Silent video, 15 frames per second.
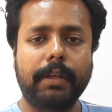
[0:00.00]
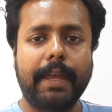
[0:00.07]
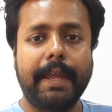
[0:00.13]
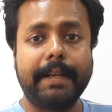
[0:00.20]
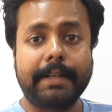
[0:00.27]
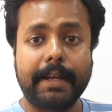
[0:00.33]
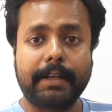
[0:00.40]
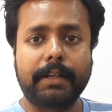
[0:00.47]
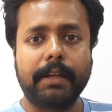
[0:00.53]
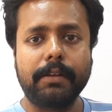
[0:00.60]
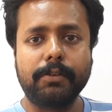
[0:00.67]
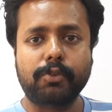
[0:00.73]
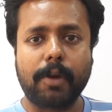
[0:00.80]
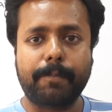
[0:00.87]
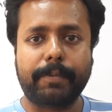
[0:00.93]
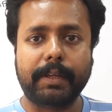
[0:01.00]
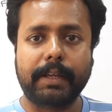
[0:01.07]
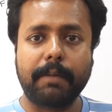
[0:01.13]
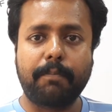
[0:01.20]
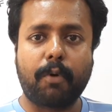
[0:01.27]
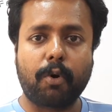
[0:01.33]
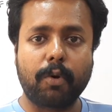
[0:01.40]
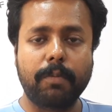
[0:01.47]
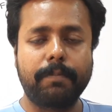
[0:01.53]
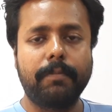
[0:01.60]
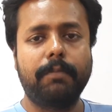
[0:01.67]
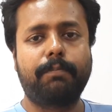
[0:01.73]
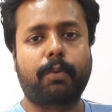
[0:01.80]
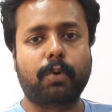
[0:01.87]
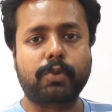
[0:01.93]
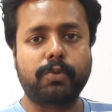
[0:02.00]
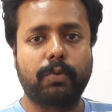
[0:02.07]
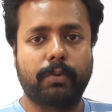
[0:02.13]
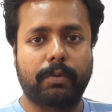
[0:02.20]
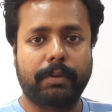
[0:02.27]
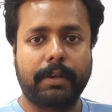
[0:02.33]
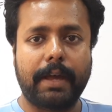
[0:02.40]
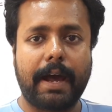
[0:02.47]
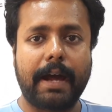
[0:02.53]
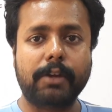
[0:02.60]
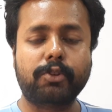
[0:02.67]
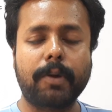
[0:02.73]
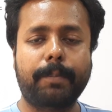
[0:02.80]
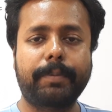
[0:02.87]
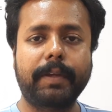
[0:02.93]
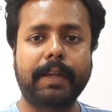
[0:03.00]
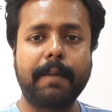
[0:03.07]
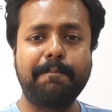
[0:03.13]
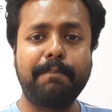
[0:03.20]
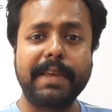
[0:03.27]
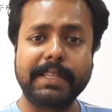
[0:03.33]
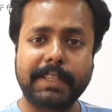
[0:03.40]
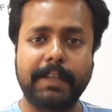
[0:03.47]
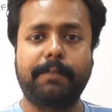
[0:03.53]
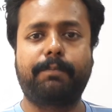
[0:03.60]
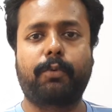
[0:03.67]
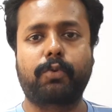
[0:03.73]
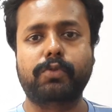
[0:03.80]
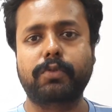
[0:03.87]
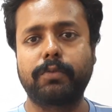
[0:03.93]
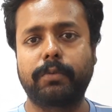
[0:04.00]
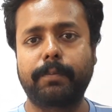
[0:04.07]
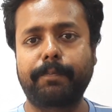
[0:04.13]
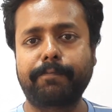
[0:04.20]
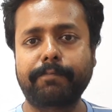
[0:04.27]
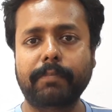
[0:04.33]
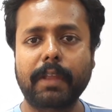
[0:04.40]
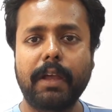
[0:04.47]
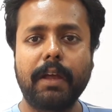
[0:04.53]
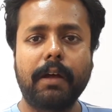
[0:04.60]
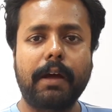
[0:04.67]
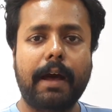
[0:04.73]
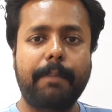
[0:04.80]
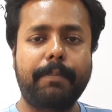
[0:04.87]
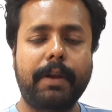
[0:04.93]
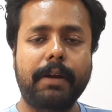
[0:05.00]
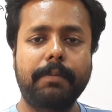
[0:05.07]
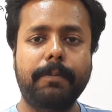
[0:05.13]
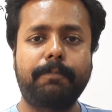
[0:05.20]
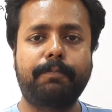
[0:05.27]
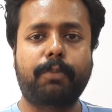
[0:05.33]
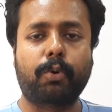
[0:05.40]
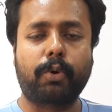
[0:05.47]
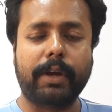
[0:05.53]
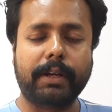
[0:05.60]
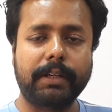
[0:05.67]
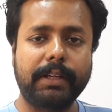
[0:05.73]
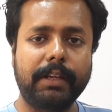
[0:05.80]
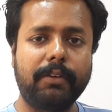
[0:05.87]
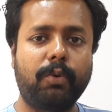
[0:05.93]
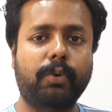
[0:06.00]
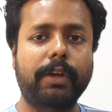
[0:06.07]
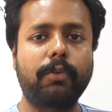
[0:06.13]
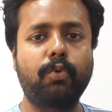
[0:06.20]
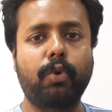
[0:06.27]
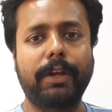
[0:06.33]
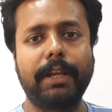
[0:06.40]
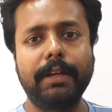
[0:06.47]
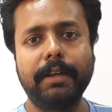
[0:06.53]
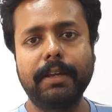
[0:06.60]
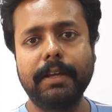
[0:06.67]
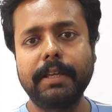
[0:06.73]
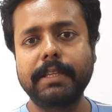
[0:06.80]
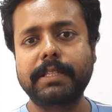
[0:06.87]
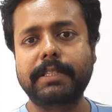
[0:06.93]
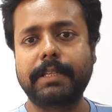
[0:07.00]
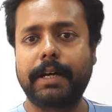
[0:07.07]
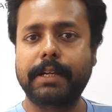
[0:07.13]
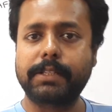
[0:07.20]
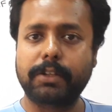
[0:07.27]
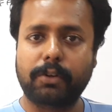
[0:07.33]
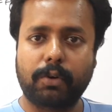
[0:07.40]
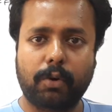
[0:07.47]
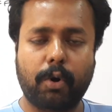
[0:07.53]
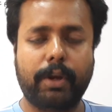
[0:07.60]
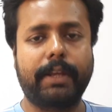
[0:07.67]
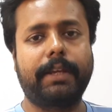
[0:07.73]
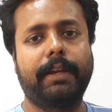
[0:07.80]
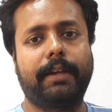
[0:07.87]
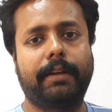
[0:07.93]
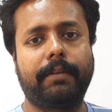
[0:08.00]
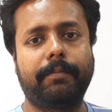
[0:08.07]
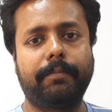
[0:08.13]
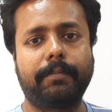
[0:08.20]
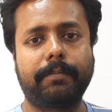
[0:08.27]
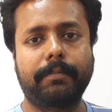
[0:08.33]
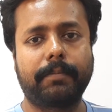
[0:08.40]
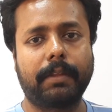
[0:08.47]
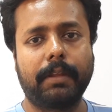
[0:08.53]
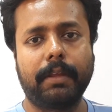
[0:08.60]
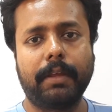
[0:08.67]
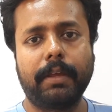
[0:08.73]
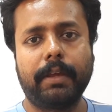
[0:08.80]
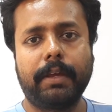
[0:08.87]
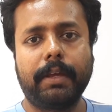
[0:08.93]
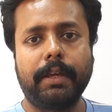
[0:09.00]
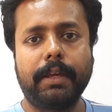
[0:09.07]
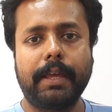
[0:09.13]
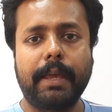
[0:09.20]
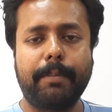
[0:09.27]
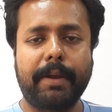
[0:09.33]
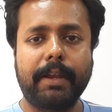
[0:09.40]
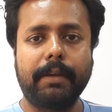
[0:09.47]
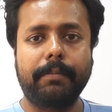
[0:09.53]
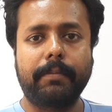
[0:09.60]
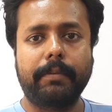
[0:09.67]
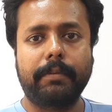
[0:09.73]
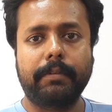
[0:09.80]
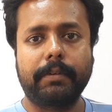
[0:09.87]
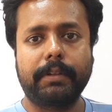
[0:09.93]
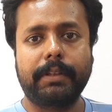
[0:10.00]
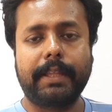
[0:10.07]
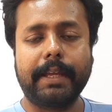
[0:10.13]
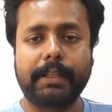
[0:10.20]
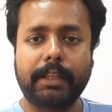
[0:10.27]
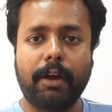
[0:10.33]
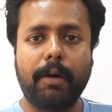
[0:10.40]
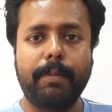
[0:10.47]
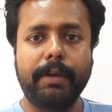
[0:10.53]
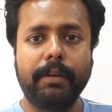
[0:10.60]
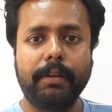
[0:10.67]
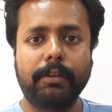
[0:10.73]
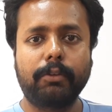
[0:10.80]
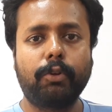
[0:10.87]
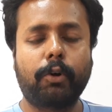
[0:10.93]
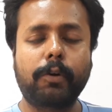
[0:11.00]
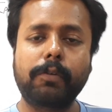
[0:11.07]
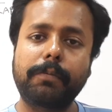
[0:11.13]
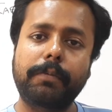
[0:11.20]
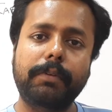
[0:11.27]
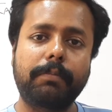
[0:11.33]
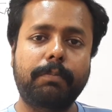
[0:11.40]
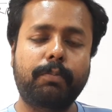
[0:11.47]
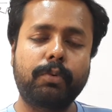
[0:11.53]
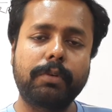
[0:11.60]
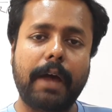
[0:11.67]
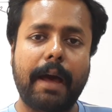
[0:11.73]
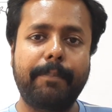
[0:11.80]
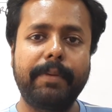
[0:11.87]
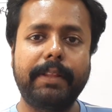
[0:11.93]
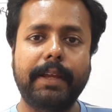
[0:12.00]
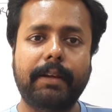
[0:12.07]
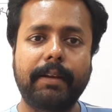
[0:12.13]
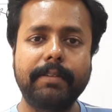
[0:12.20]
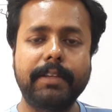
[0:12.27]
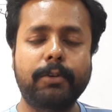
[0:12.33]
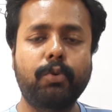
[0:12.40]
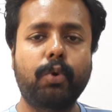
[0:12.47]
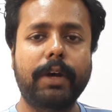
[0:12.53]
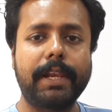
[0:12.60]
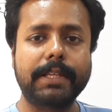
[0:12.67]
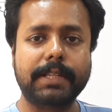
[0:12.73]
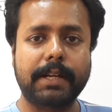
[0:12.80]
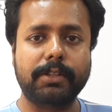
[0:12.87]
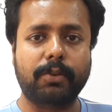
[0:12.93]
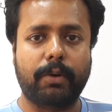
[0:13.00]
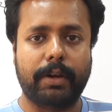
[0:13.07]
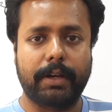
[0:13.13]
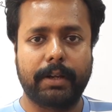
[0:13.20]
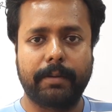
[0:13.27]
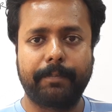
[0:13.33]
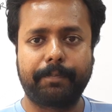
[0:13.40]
এইটা একটা সবথেকে বড় প্রশ্ন আর সবথেকে বেসিক প্রশ্ন আপনার প্রোডাক্ট নিয়ে লোকে গুগলে সার্চ করে কিনা এবারে দেখতে হবে ধরুন আপনি দেখলেন যে গুগলে সার্চ করে না